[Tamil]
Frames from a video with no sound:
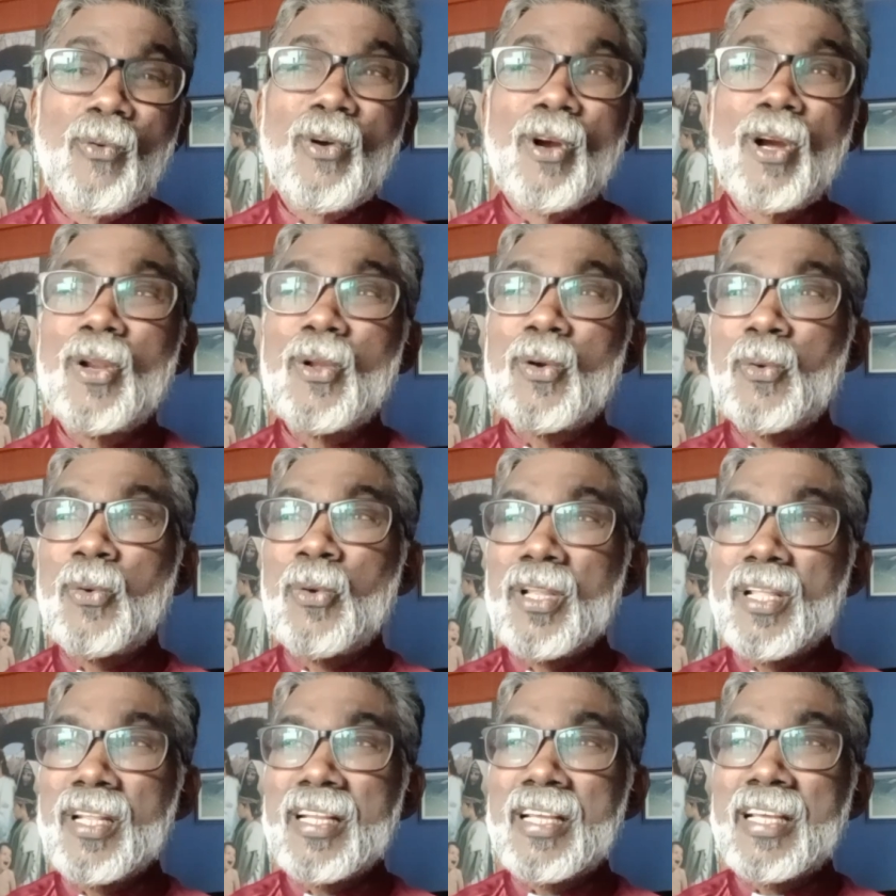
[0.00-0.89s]

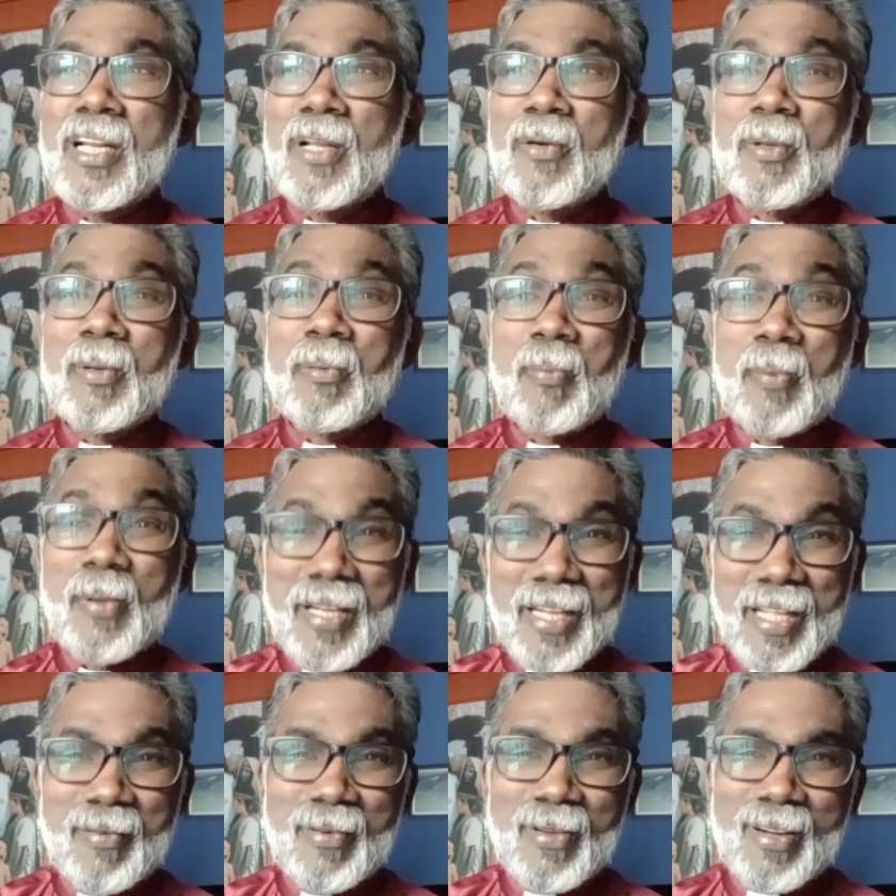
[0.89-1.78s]
உங்களுக்குள் இருக்கிறவர்
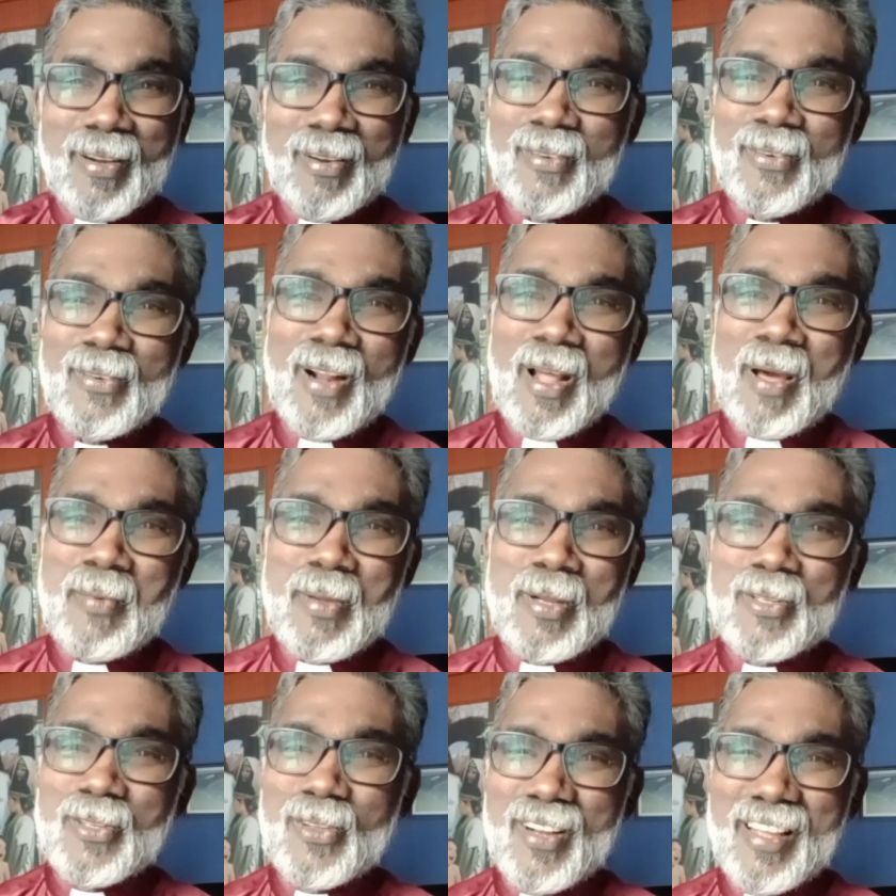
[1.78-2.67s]
பெரியவர்
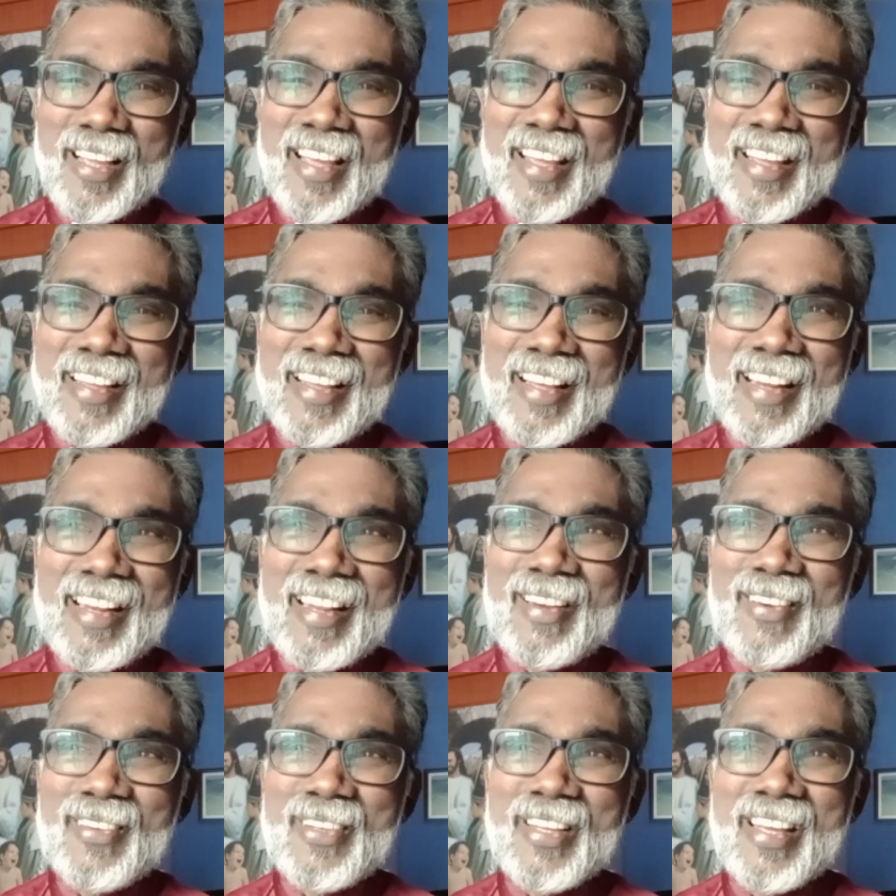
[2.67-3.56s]
ராமேன்னு சொல்லுங்கள்
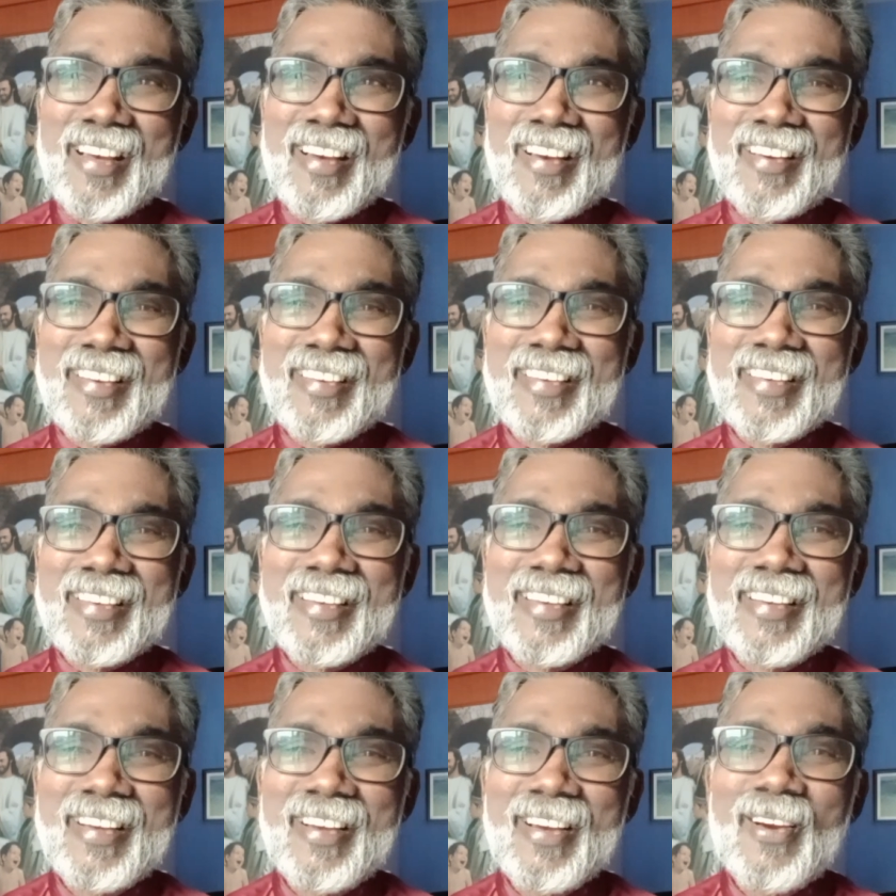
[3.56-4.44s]
அலையிலுயா
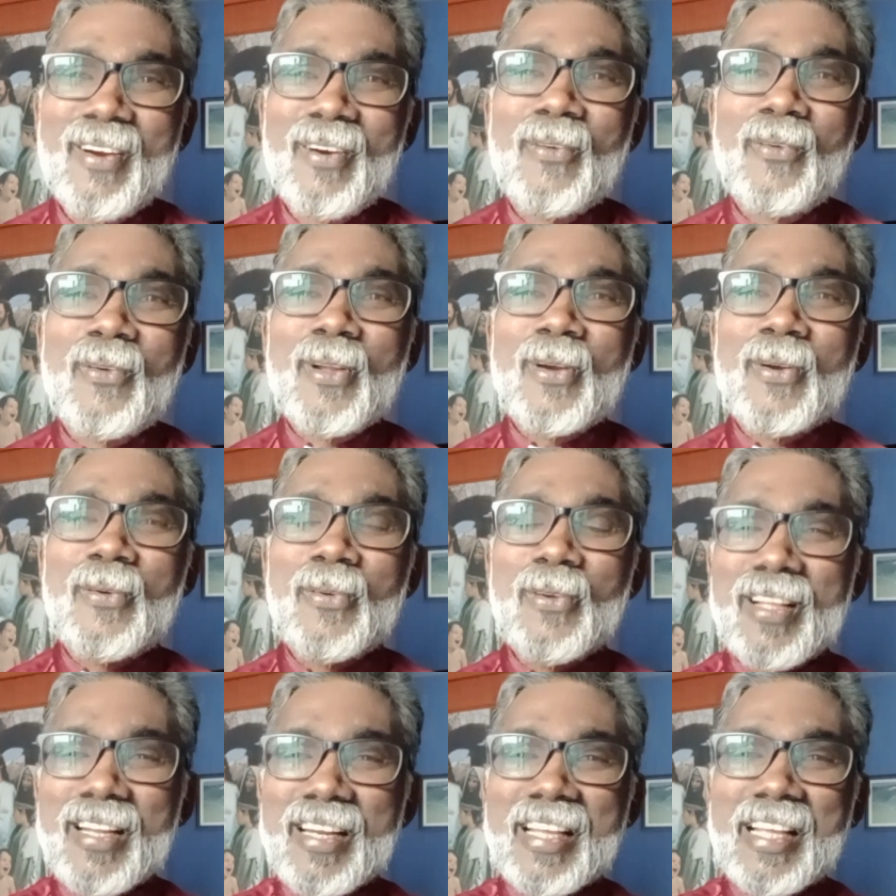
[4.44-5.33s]

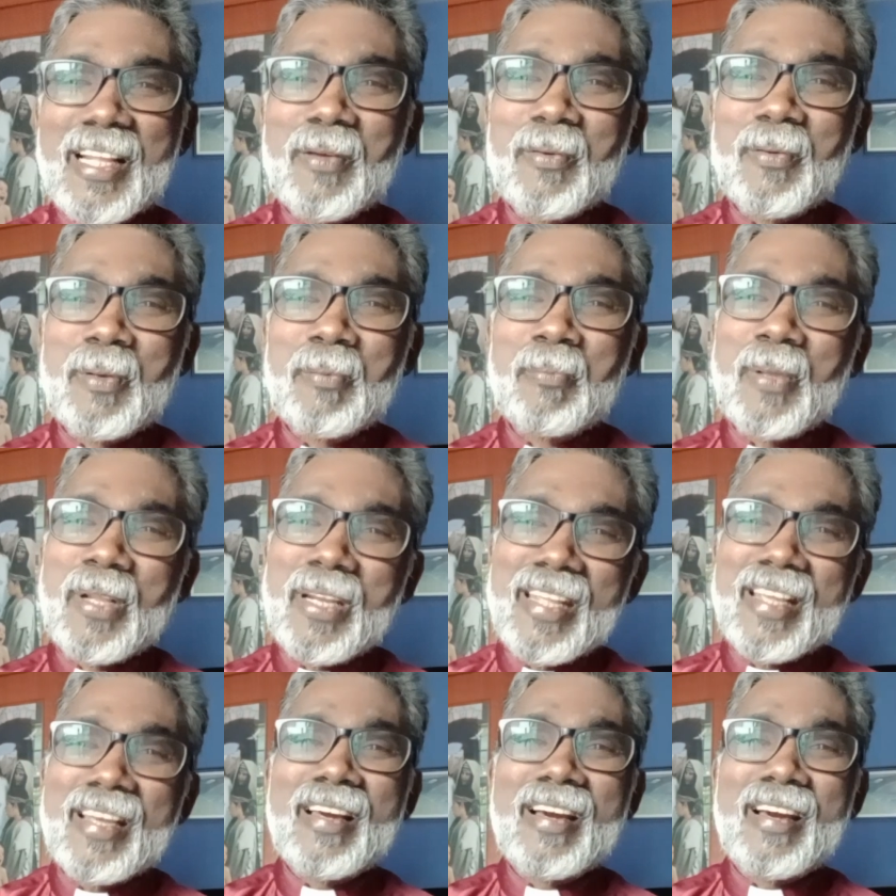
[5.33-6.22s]
உனக்குள்ளே இருக்கிற ஒரு
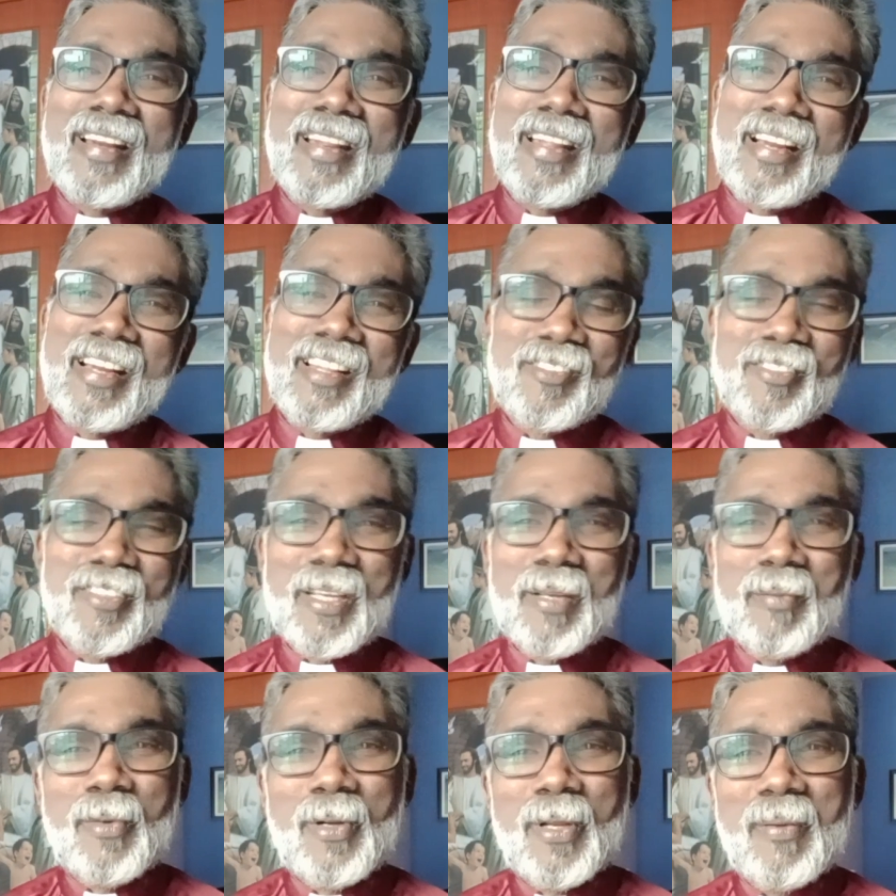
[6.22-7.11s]
பெரிய காரியங்களை
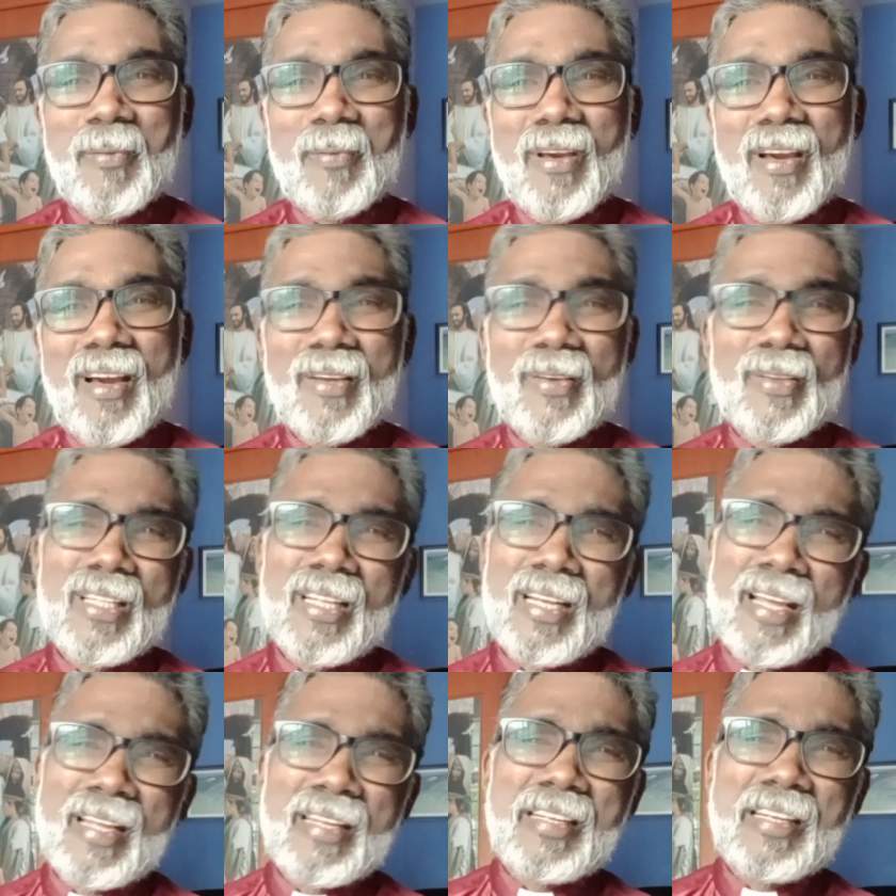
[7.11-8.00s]
செய்ய முடியும் ஆக
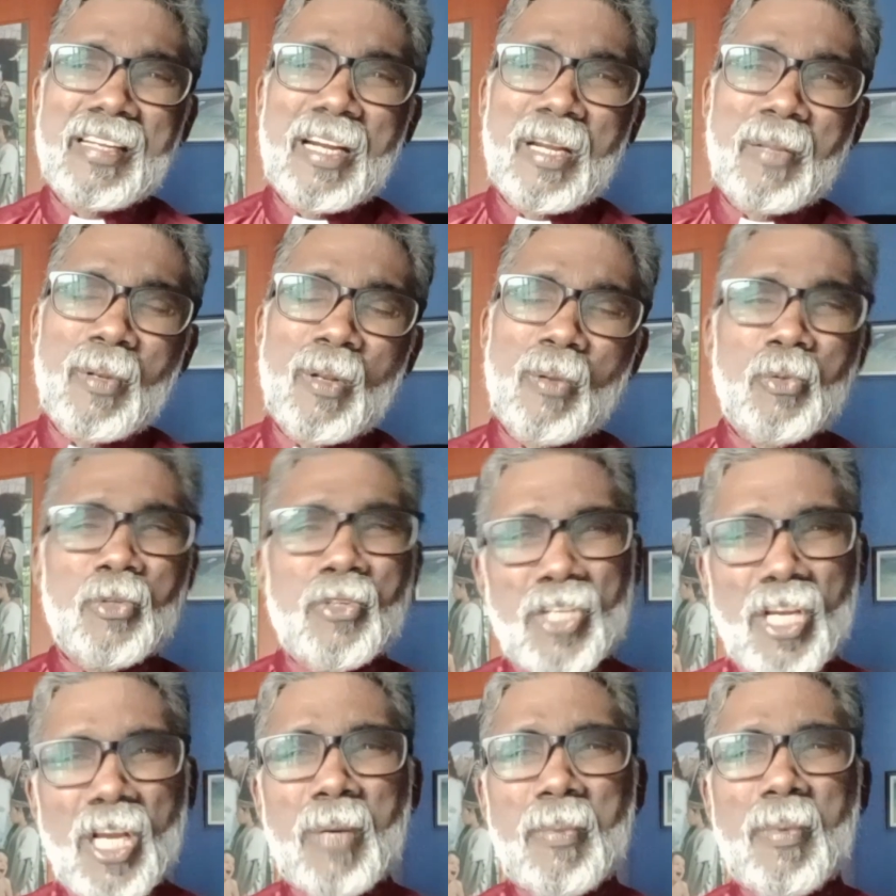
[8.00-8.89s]
இந்த ஞாயிற்றுக்கிழமையில்
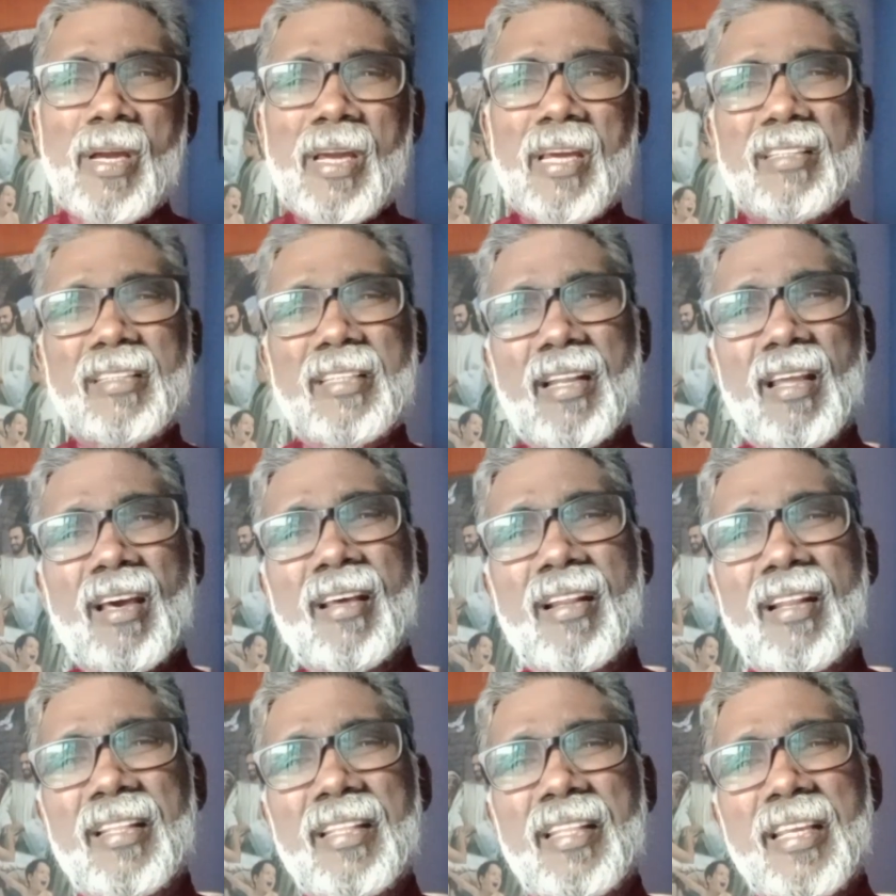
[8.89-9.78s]
உற்சாகமாக கத்தரை
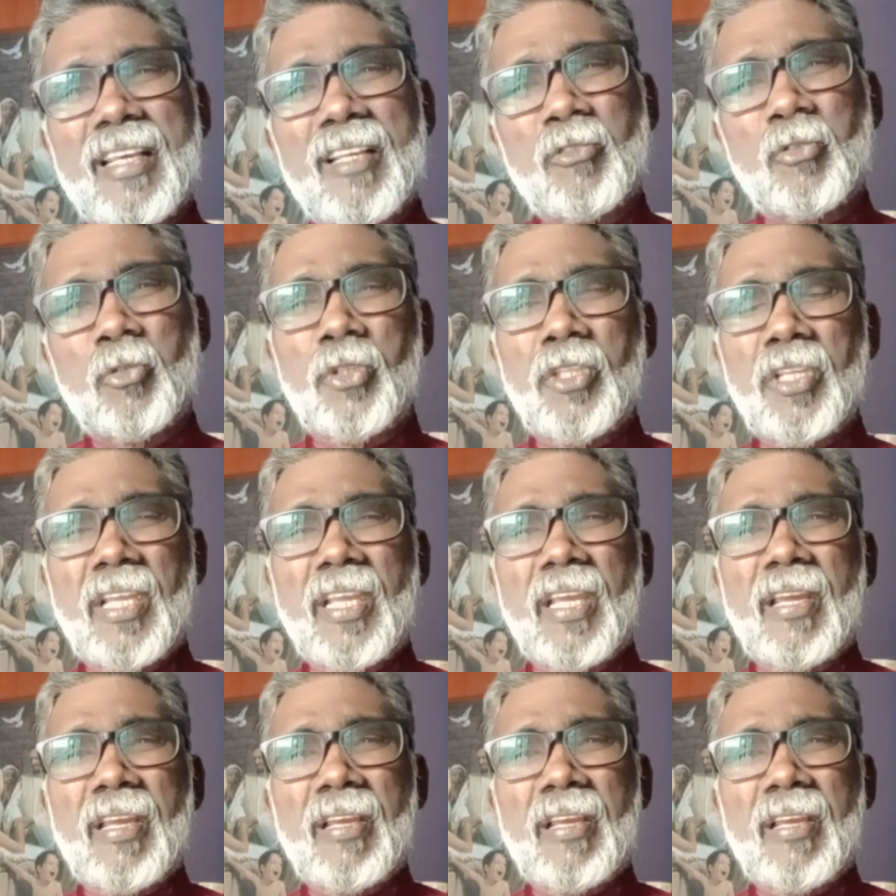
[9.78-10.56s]
ஆராதிங்க துதிங்க